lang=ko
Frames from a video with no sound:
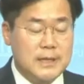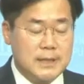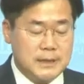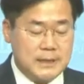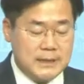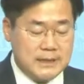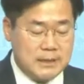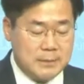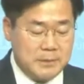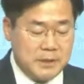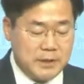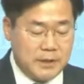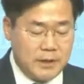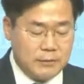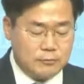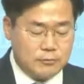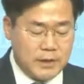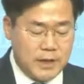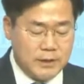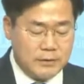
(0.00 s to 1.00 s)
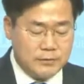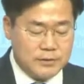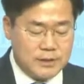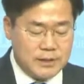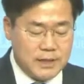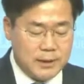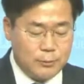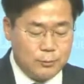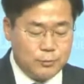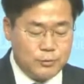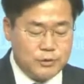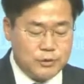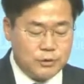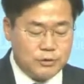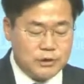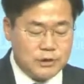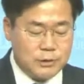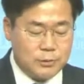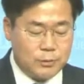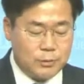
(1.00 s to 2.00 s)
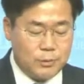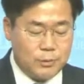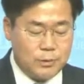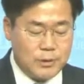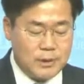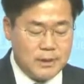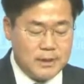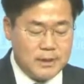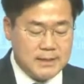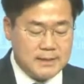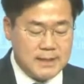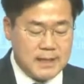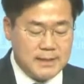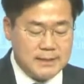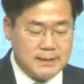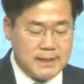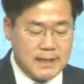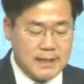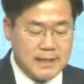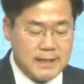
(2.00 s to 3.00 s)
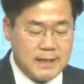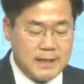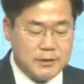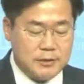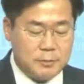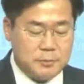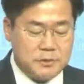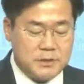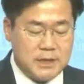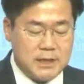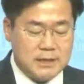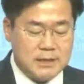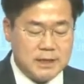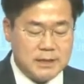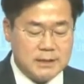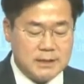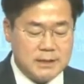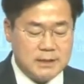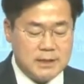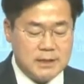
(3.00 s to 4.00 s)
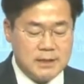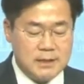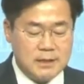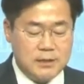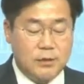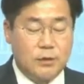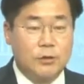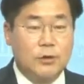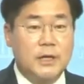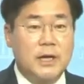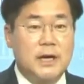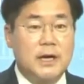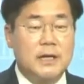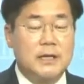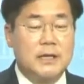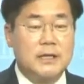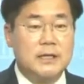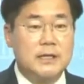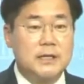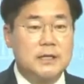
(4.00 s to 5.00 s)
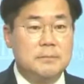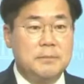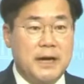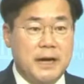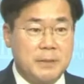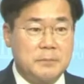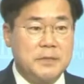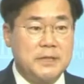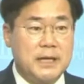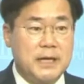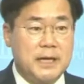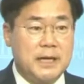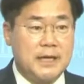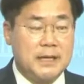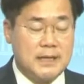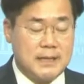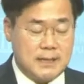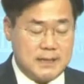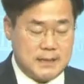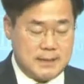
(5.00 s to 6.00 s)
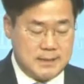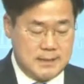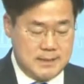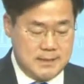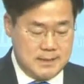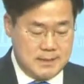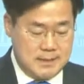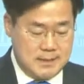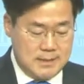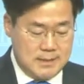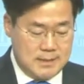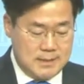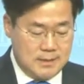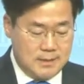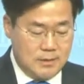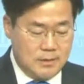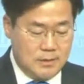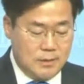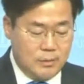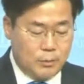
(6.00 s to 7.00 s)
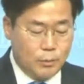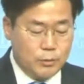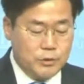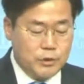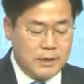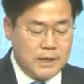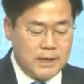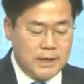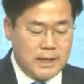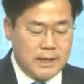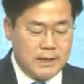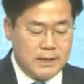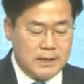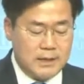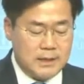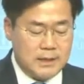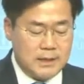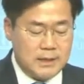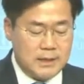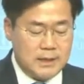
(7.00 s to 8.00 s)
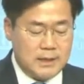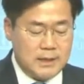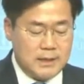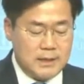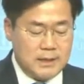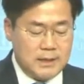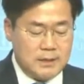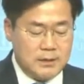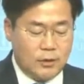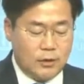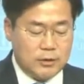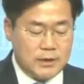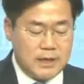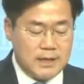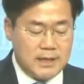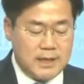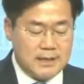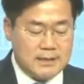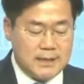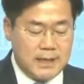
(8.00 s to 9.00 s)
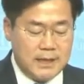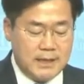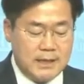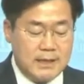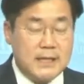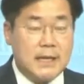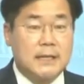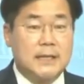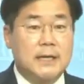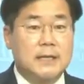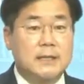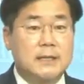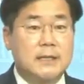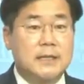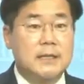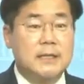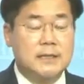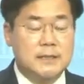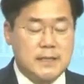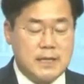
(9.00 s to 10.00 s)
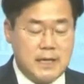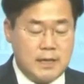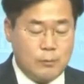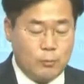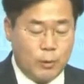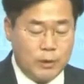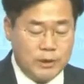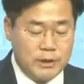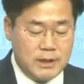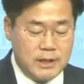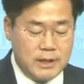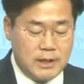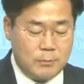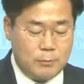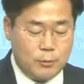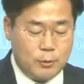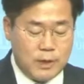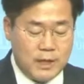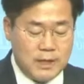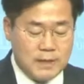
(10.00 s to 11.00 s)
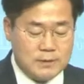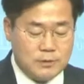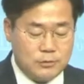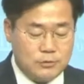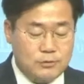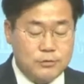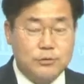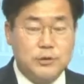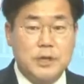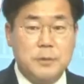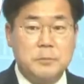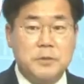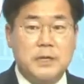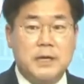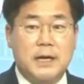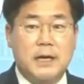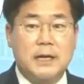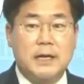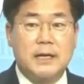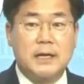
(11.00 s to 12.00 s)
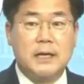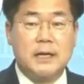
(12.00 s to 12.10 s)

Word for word: 21대 국회는 새로운 정치로 상생과 협치회장을 열어나가기를 바랍니다. 오늘과 내일 여당과 제1야당의 새 원내대표가 선출됩니다.